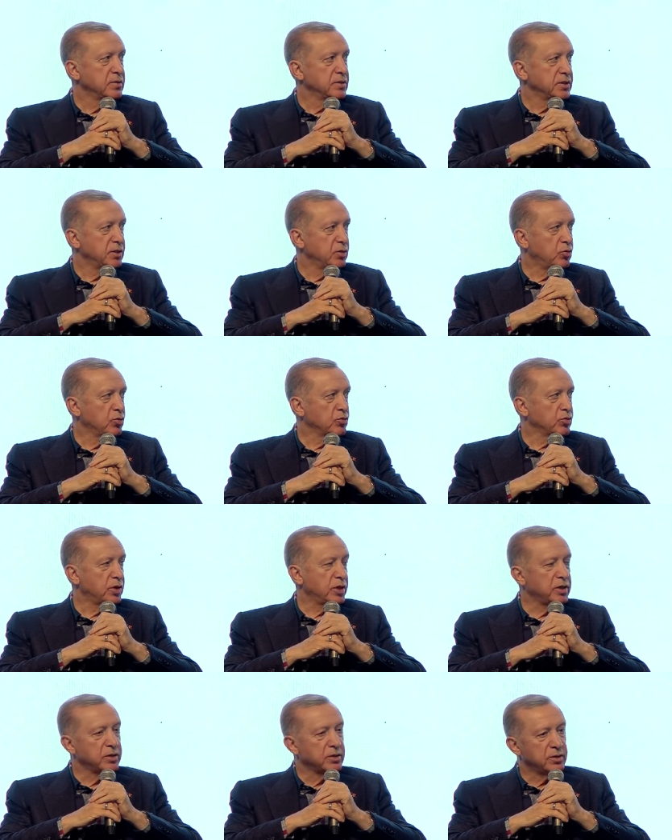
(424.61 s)
Yine onu
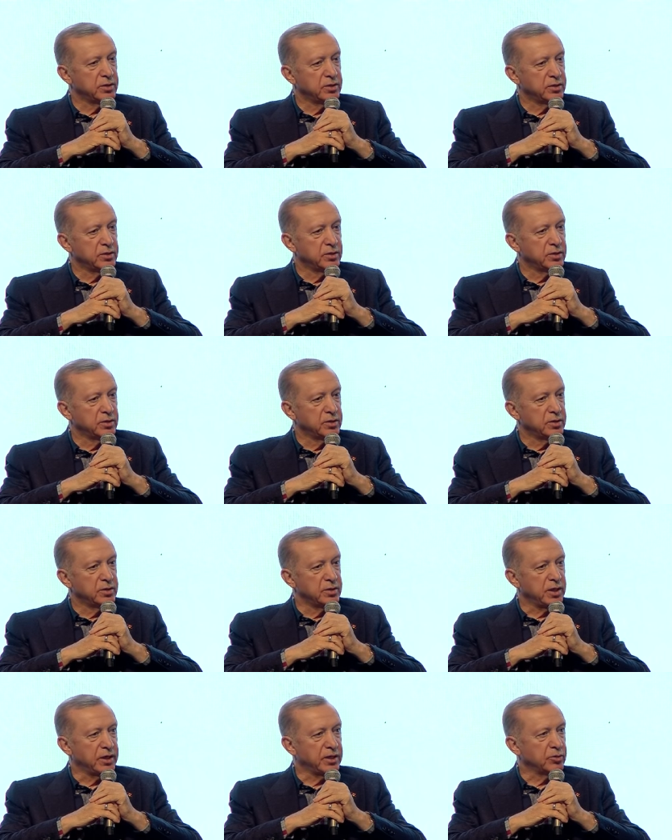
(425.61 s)
da
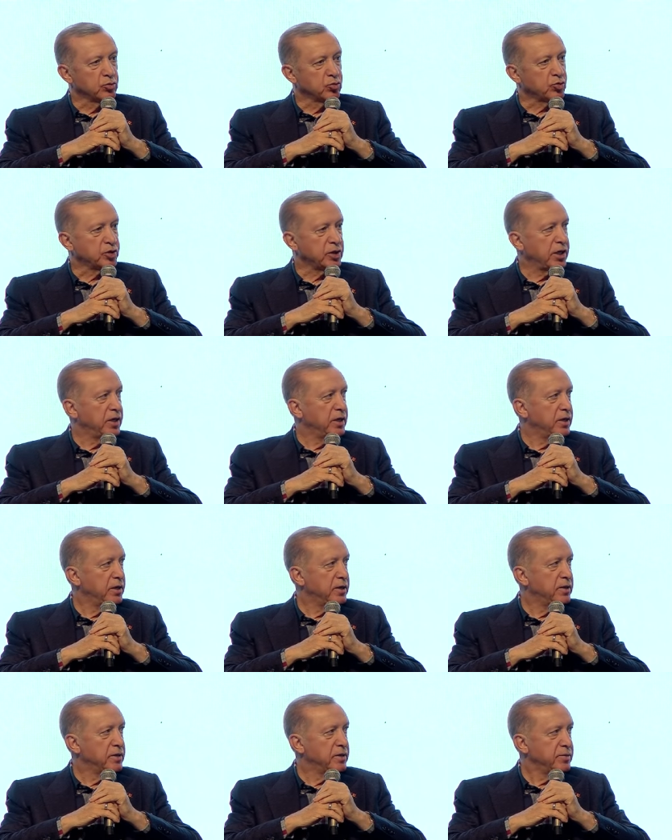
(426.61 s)
yani Rusya ile
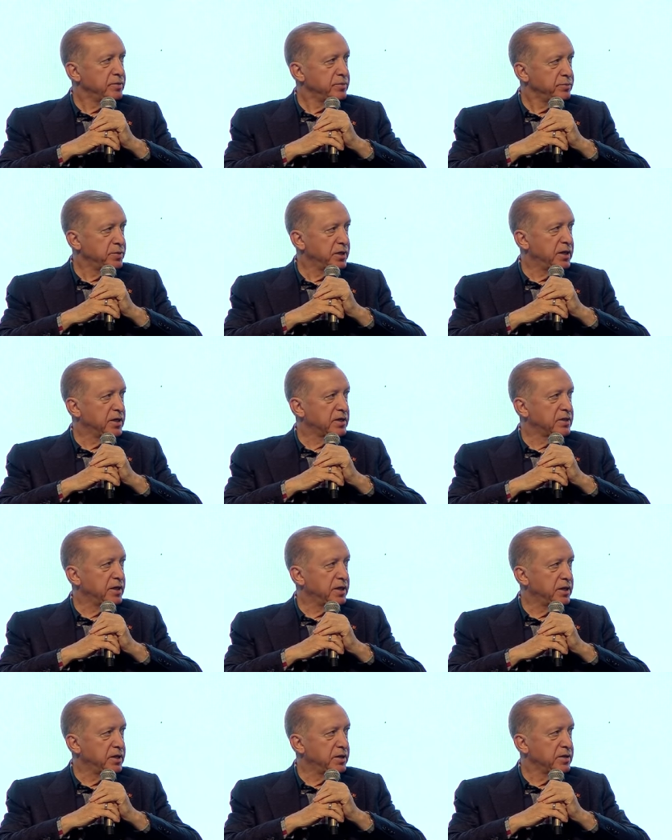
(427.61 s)

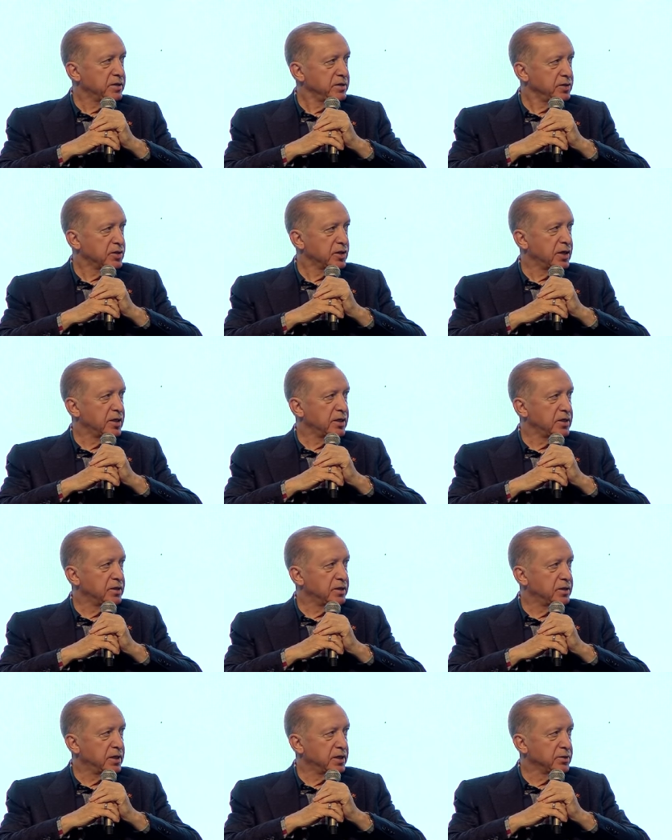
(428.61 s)
birlikte inşallah
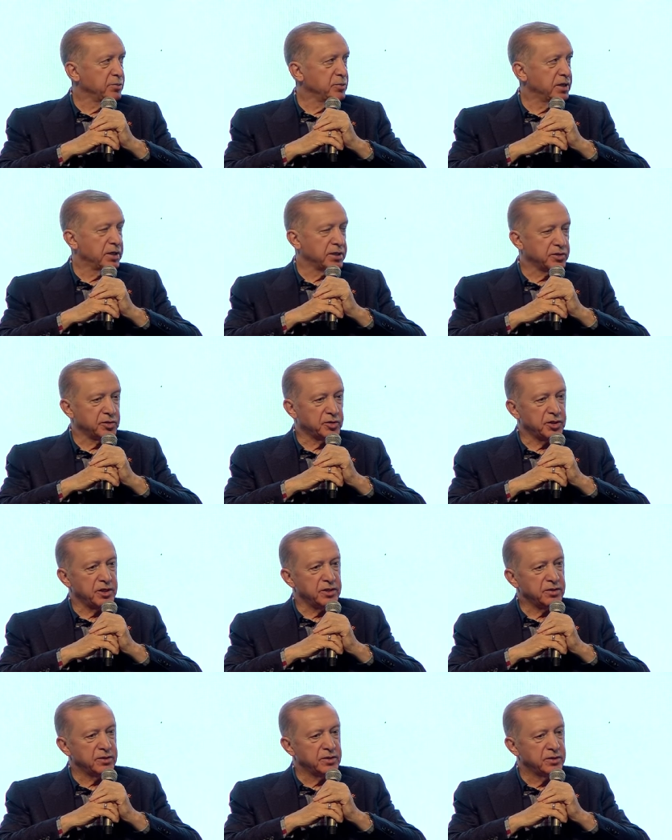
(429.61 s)
adımları
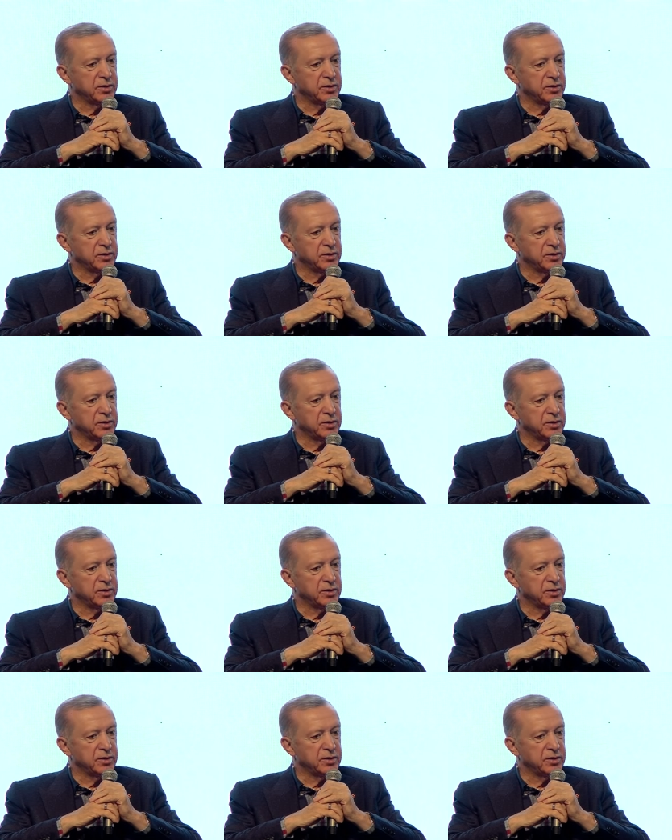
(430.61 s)
atacağız.